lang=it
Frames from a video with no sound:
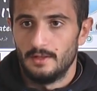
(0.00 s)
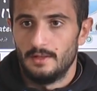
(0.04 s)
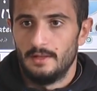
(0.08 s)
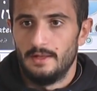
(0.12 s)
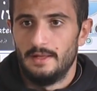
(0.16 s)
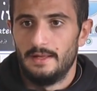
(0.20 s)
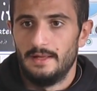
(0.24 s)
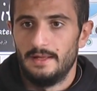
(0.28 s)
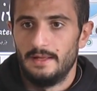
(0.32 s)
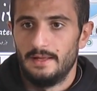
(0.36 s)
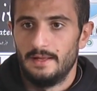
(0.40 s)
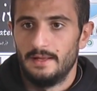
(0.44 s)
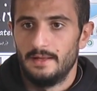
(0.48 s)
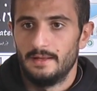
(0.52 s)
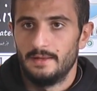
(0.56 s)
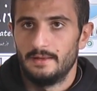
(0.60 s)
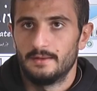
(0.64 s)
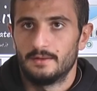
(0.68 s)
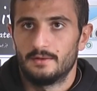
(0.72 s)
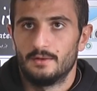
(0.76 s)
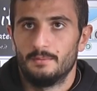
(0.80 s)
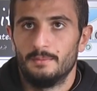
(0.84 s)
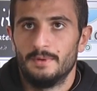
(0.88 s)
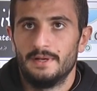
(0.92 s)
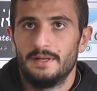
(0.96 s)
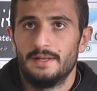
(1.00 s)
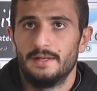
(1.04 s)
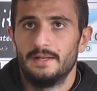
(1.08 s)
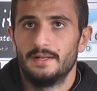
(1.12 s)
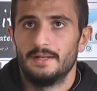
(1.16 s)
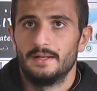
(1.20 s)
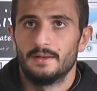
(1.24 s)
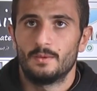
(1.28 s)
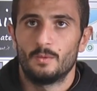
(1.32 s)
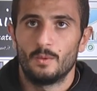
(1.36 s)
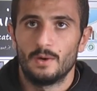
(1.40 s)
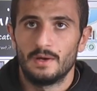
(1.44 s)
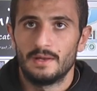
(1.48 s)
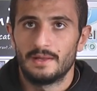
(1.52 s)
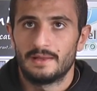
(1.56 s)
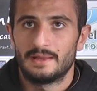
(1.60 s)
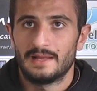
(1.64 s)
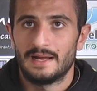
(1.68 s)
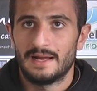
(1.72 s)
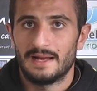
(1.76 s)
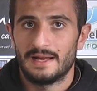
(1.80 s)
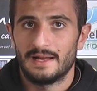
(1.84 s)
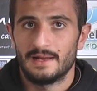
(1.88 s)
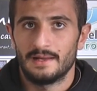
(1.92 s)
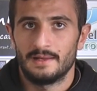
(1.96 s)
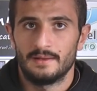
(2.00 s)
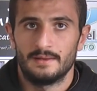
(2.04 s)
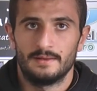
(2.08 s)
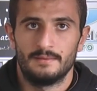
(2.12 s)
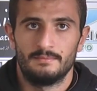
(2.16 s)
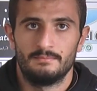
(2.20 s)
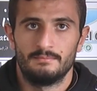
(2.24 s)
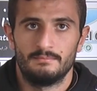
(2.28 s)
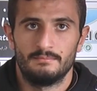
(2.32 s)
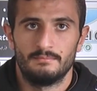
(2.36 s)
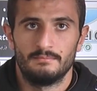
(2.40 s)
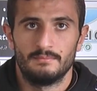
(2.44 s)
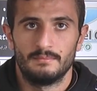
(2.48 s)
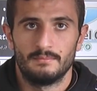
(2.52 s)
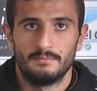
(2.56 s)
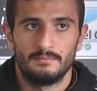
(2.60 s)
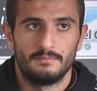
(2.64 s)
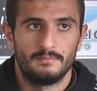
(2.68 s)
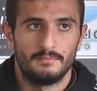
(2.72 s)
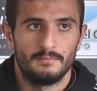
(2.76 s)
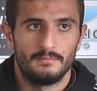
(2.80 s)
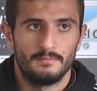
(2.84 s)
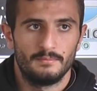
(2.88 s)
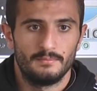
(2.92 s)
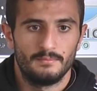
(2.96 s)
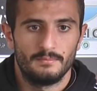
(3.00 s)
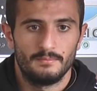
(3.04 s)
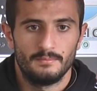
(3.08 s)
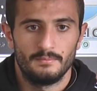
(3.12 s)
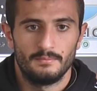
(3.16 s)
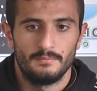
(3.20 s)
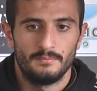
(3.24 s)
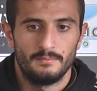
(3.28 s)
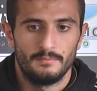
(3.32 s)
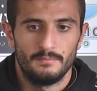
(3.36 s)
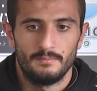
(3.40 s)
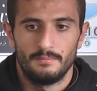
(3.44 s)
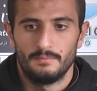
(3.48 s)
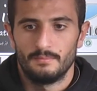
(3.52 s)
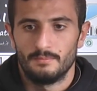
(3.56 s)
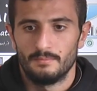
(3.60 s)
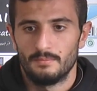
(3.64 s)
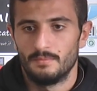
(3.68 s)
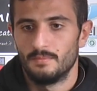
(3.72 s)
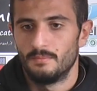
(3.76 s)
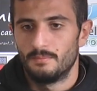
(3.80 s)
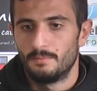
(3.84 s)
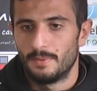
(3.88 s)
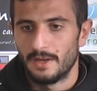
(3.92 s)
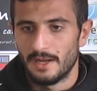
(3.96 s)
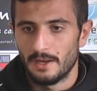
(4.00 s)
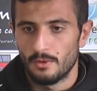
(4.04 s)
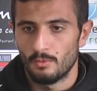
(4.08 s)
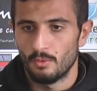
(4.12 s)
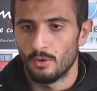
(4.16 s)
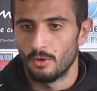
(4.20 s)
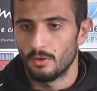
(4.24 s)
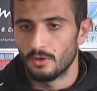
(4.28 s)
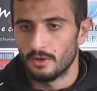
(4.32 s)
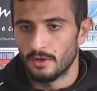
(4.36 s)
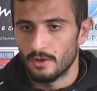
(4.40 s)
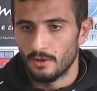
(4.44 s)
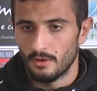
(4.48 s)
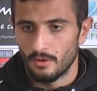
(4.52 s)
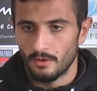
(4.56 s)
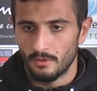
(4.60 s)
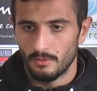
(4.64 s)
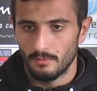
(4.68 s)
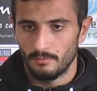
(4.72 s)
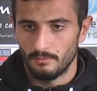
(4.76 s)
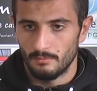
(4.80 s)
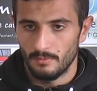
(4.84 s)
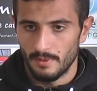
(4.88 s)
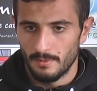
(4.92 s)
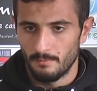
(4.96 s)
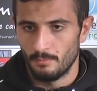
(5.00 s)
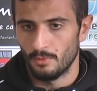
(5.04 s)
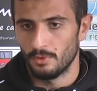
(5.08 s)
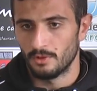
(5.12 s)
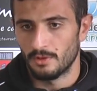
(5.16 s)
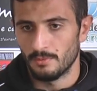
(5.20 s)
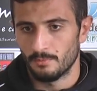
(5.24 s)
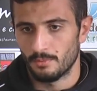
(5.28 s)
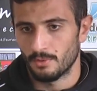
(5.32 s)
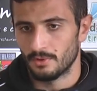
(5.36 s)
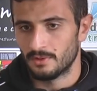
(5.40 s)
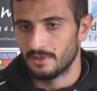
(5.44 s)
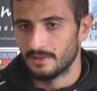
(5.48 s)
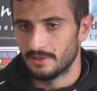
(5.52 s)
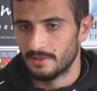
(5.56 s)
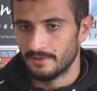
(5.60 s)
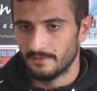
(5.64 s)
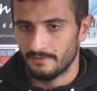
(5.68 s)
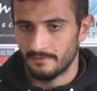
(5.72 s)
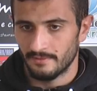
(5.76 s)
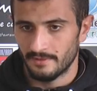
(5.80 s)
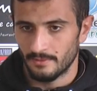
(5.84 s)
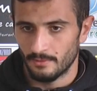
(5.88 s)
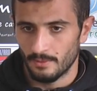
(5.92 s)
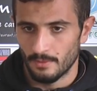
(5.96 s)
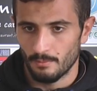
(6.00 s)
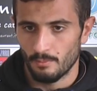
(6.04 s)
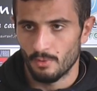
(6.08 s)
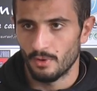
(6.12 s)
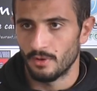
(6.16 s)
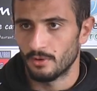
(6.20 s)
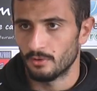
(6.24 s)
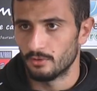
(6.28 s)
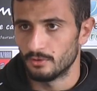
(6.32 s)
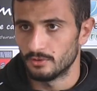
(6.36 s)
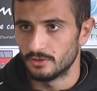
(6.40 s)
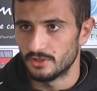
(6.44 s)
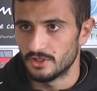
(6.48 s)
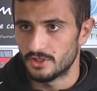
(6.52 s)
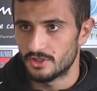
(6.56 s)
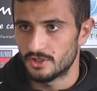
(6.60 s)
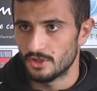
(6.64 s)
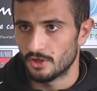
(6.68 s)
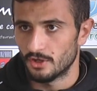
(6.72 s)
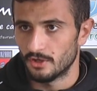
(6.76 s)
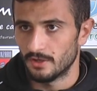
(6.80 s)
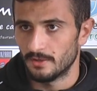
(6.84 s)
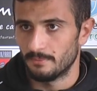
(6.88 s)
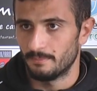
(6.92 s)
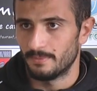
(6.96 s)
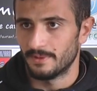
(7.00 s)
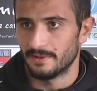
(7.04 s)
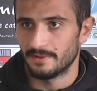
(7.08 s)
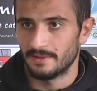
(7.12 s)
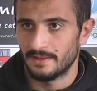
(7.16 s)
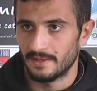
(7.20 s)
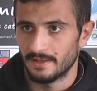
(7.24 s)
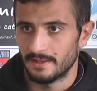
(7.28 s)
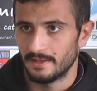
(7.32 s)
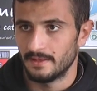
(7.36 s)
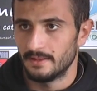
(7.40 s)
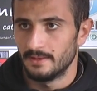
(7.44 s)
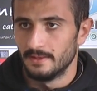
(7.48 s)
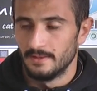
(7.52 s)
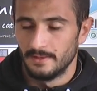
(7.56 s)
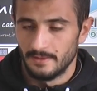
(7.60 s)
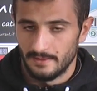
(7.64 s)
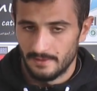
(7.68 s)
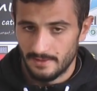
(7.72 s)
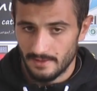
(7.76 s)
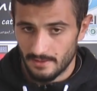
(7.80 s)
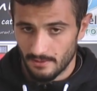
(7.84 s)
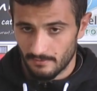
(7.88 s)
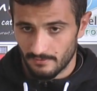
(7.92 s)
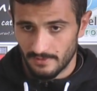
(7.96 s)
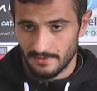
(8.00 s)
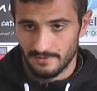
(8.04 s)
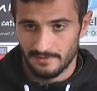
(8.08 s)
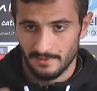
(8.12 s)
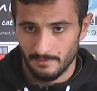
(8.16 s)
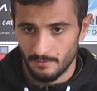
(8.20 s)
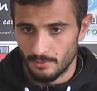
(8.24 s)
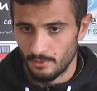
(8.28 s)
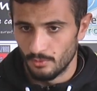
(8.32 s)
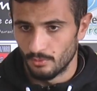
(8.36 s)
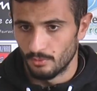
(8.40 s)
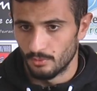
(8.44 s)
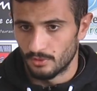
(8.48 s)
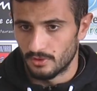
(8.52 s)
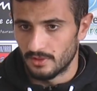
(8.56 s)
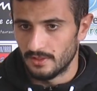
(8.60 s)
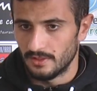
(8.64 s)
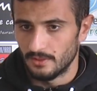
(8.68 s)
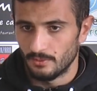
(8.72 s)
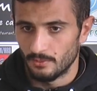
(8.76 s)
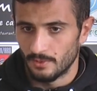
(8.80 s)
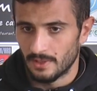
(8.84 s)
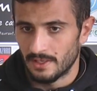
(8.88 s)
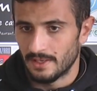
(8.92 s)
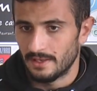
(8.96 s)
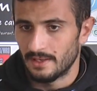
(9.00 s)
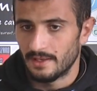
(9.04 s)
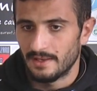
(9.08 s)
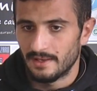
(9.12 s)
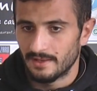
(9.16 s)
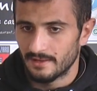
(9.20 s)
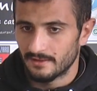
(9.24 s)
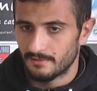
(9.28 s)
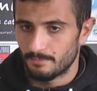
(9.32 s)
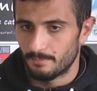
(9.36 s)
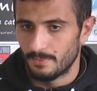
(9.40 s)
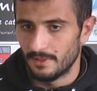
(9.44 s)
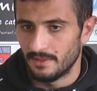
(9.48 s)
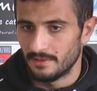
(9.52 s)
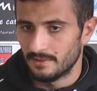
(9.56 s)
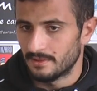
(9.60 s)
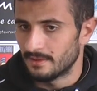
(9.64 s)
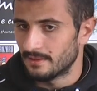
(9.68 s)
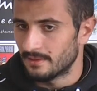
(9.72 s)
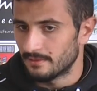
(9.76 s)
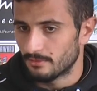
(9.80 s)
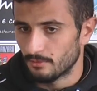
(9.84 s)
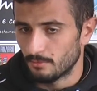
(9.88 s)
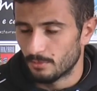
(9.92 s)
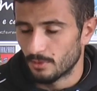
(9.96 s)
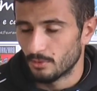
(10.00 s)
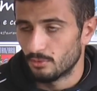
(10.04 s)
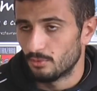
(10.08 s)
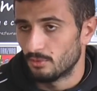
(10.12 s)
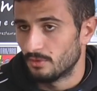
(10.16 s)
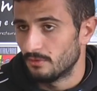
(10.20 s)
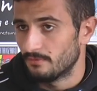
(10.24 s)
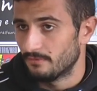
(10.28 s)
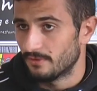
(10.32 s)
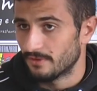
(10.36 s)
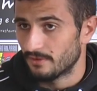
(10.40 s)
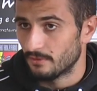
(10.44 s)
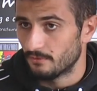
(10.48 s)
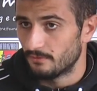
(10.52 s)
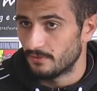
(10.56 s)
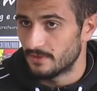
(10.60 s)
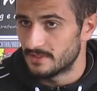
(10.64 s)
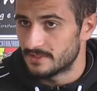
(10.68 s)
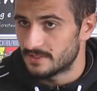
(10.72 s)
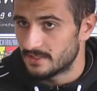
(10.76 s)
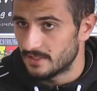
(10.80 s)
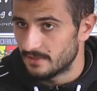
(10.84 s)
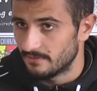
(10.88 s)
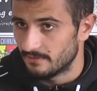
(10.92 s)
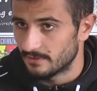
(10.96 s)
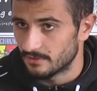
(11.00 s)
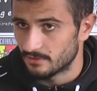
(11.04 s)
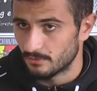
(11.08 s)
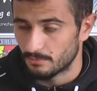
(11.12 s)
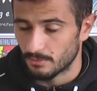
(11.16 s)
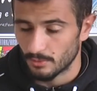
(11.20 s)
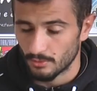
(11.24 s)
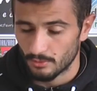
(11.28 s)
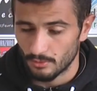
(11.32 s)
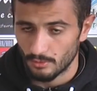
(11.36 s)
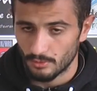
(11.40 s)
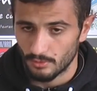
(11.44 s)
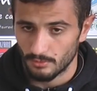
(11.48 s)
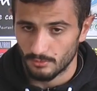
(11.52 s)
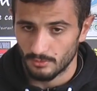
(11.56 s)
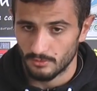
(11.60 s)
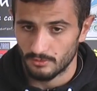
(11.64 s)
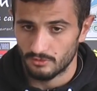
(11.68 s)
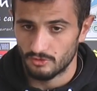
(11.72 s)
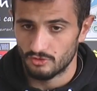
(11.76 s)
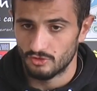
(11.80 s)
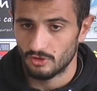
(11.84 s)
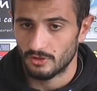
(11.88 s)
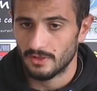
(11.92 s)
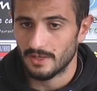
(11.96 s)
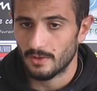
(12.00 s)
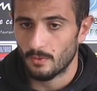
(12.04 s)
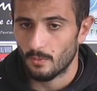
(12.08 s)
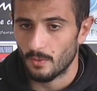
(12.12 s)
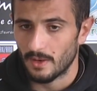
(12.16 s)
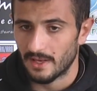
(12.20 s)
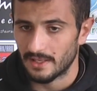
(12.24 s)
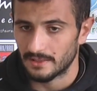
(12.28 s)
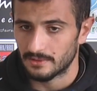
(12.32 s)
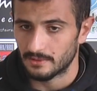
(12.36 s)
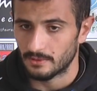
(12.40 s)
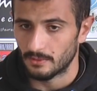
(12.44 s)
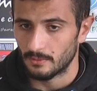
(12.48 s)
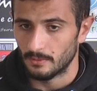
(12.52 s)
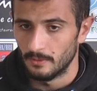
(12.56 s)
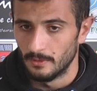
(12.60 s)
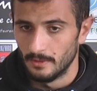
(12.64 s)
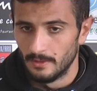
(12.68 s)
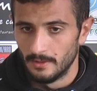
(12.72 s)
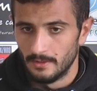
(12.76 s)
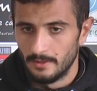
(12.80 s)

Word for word: Eh, come qualità... Mm, per il ruolo che ho è molto importante avere una buona condizione per dare nei 90 minuti una spinta, soprattutto in fase offensiva, soprattutto quando si gioca a 4.